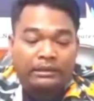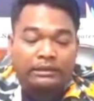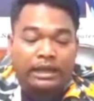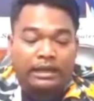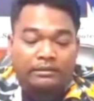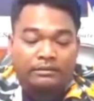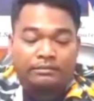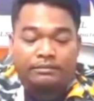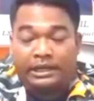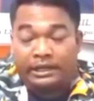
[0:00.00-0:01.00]
dan
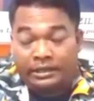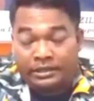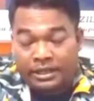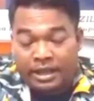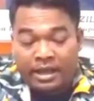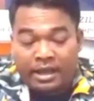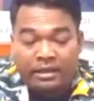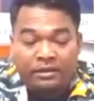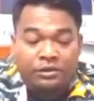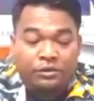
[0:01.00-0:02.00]
mie
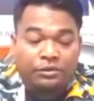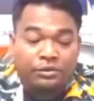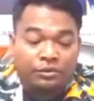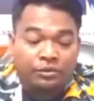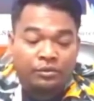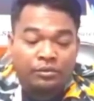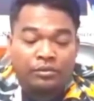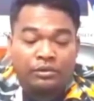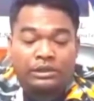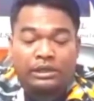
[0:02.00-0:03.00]
instan,
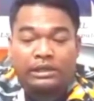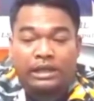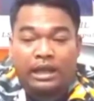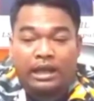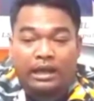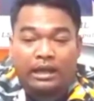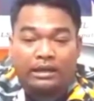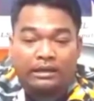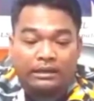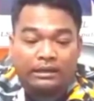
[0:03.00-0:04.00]
susu serta
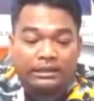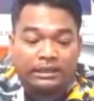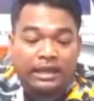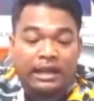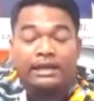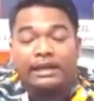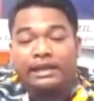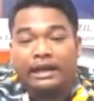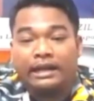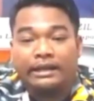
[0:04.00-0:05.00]
eh, sendal dan
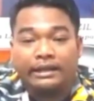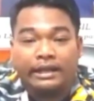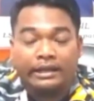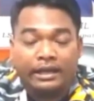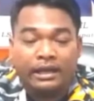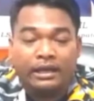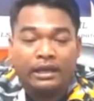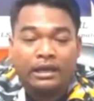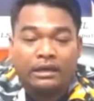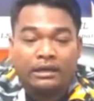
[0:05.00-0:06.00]
yang lain-lainnya
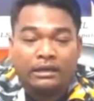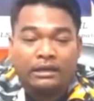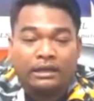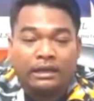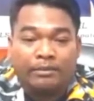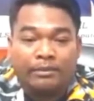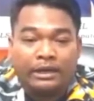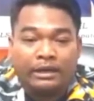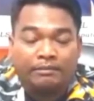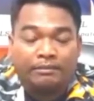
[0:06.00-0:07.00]
eh,
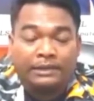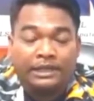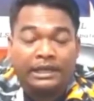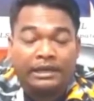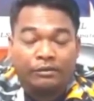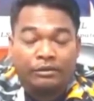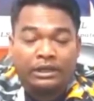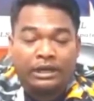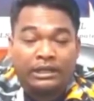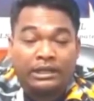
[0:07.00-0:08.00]
apa menyangkut
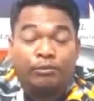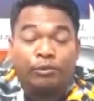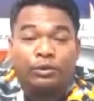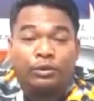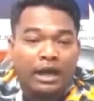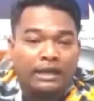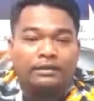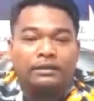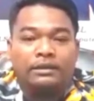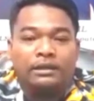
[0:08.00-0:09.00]
dengan kebutuhan
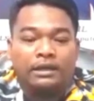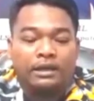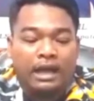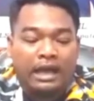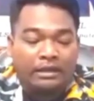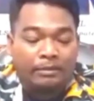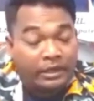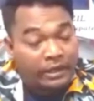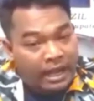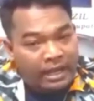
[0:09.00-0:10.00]
air
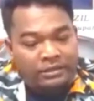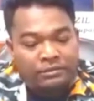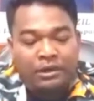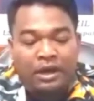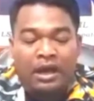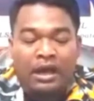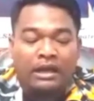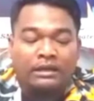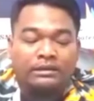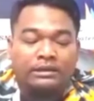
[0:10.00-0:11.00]
mineral
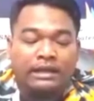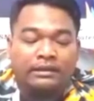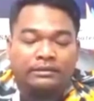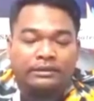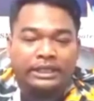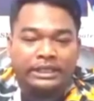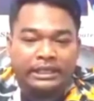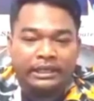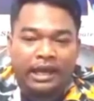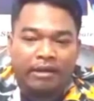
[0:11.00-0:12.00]
juga dan di
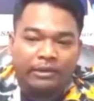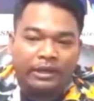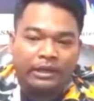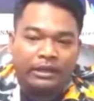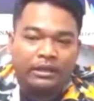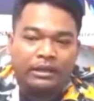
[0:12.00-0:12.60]
sini kami